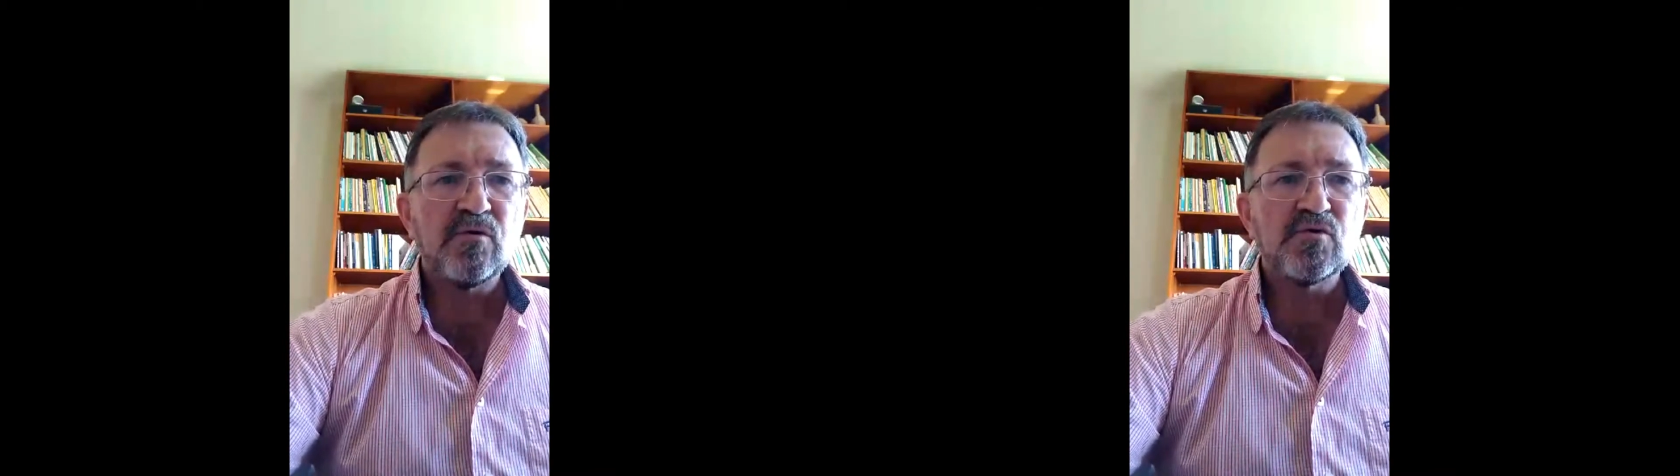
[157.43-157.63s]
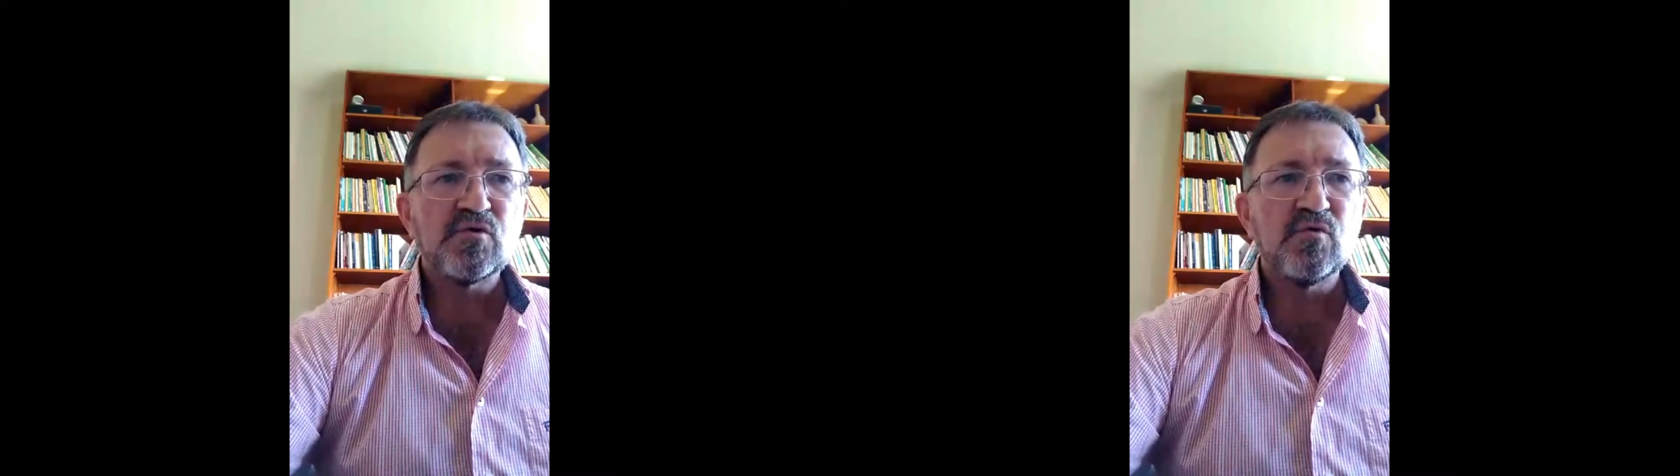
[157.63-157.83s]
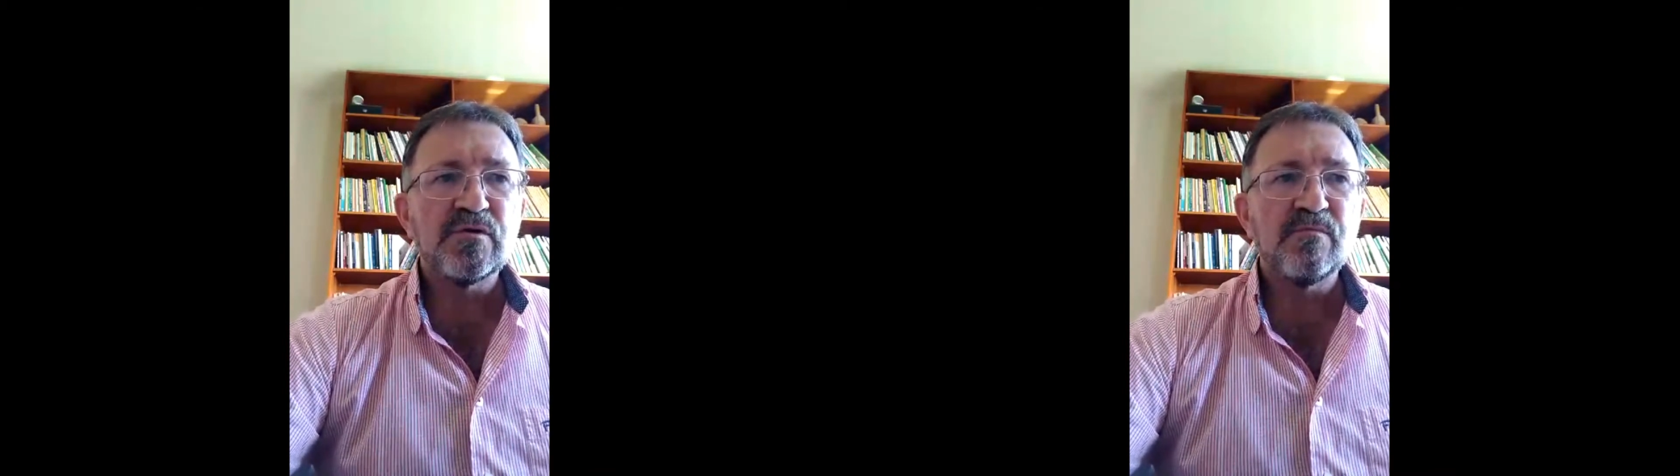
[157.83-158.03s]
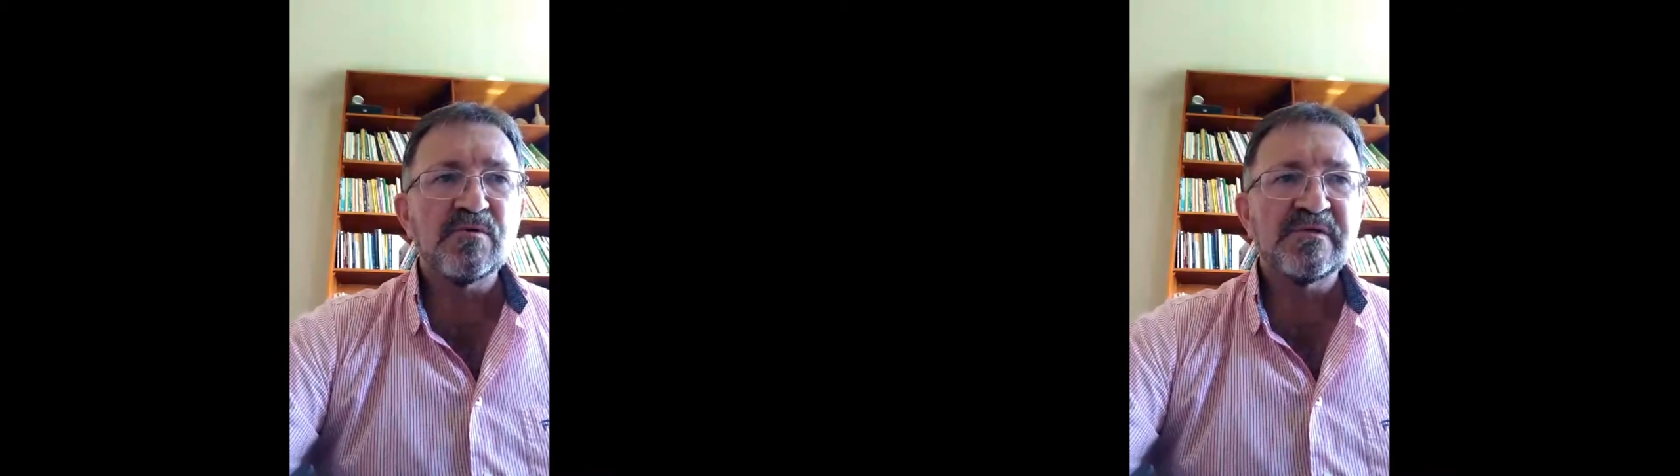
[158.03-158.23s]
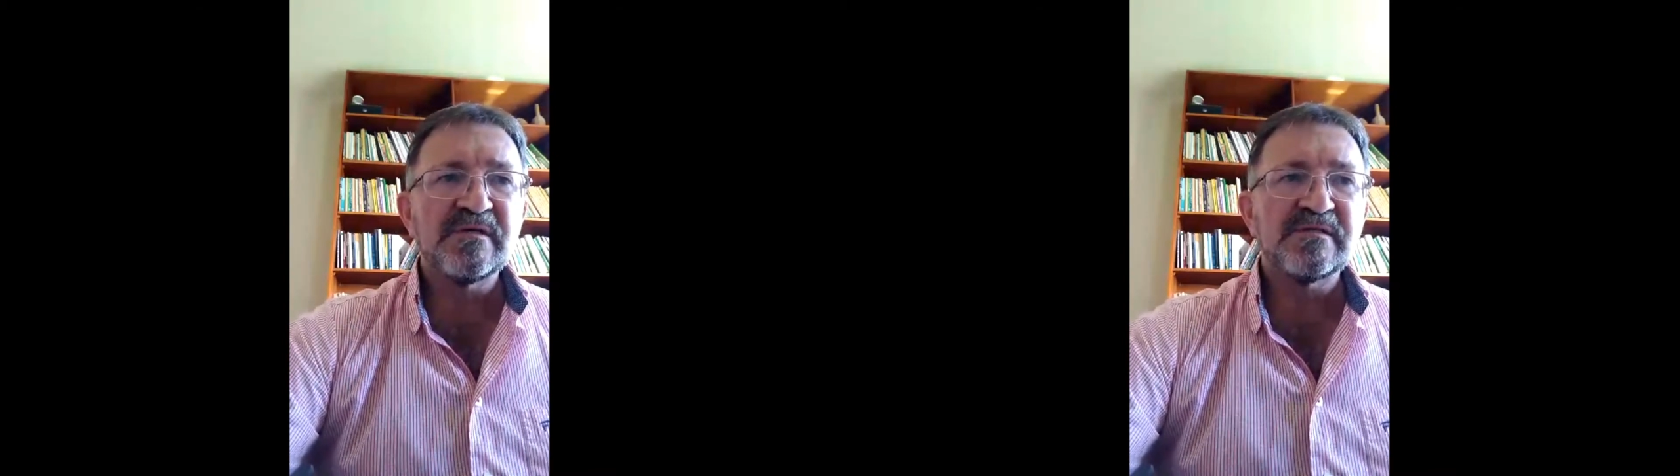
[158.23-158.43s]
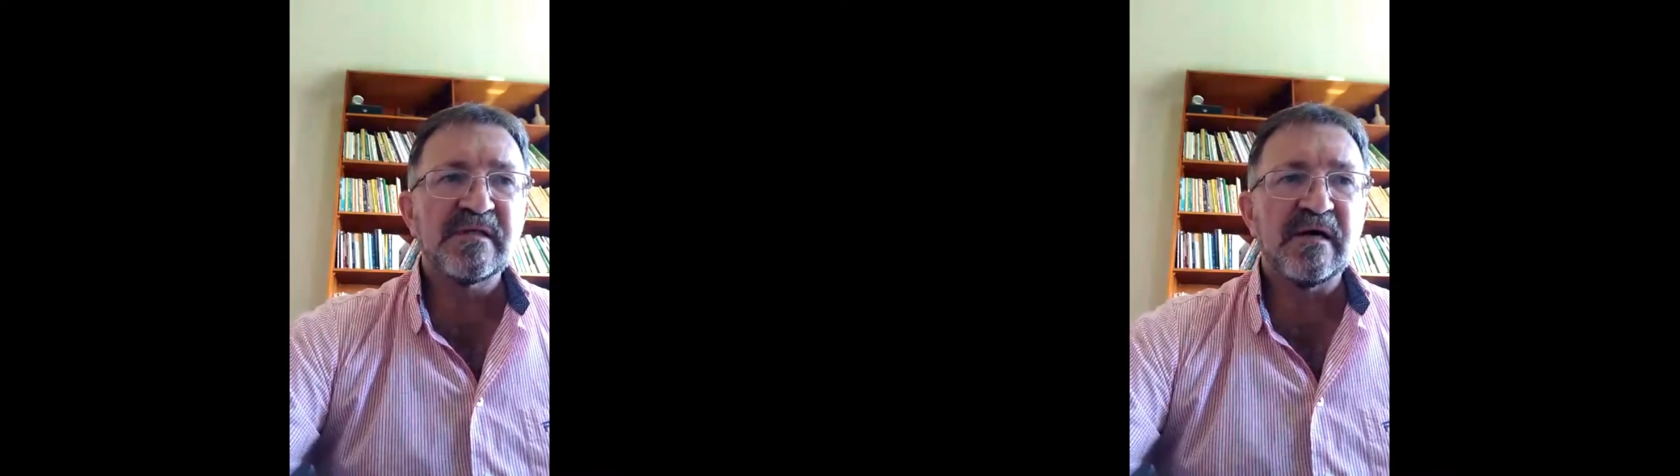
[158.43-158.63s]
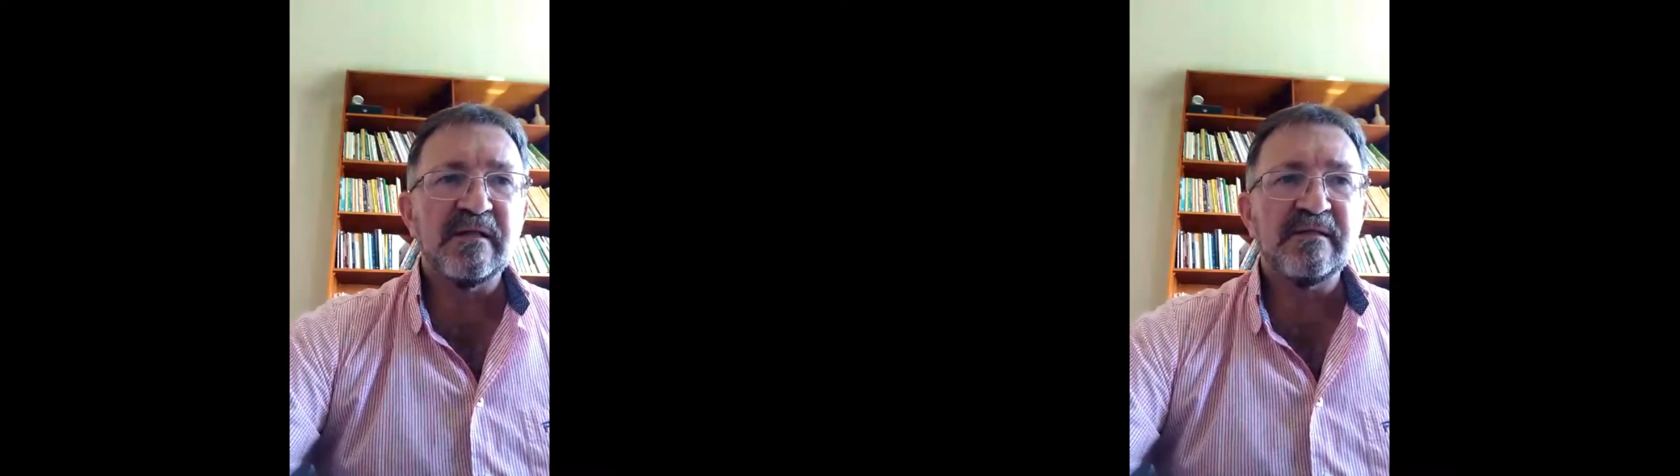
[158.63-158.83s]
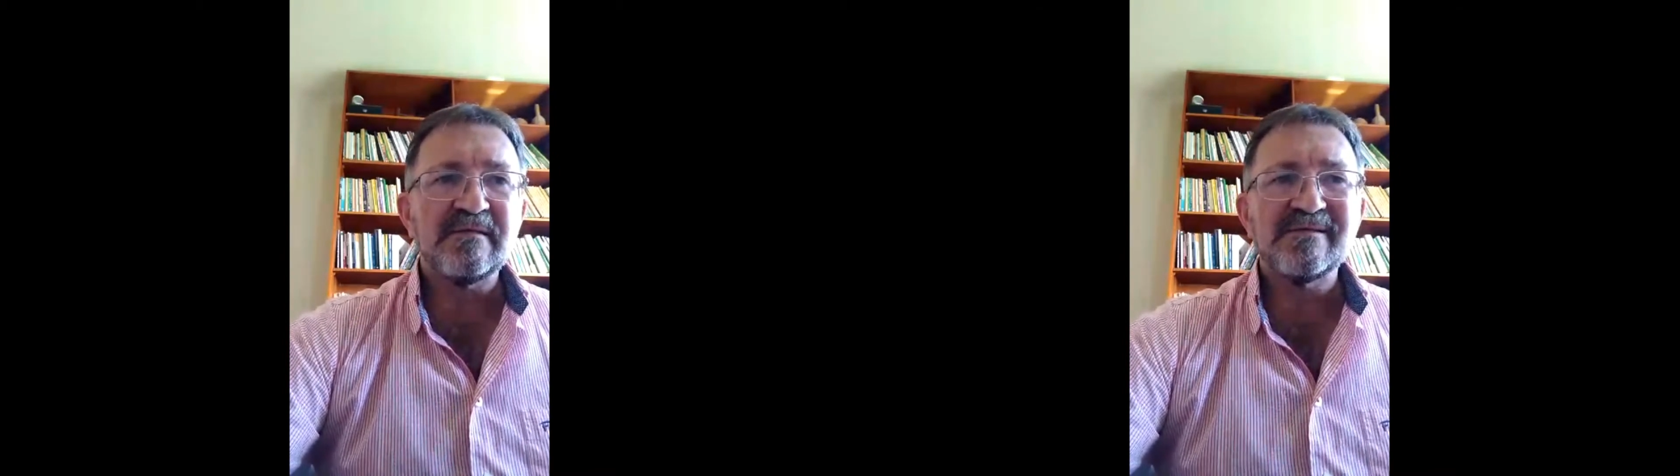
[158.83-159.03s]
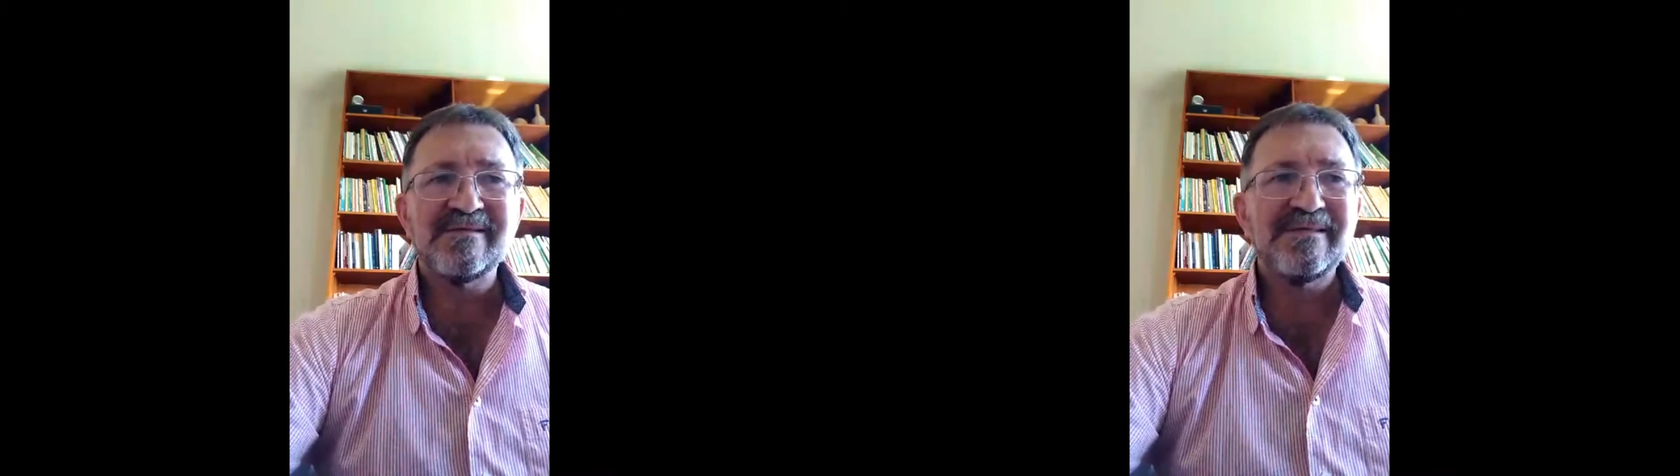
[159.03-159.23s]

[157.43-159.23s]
nos últimos instantes,